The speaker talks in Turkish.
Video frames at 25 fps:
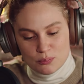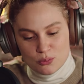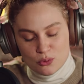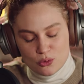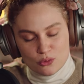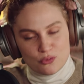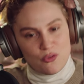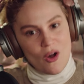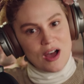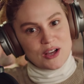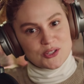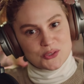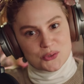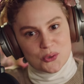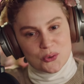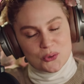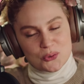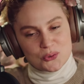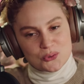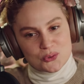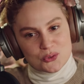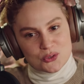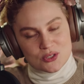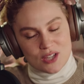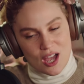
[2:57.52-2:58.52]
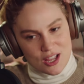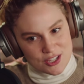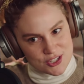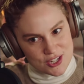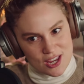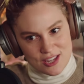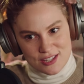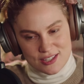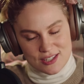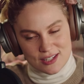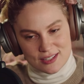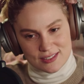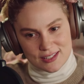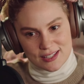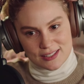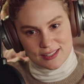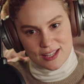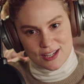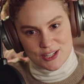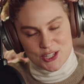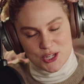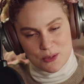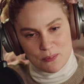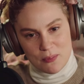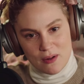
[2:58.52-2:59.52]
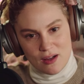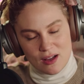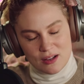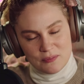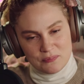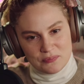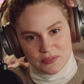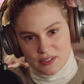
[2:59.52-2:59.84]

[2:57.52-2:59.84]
bu ufak sorununuz kaç yaşlarındaydı acaba?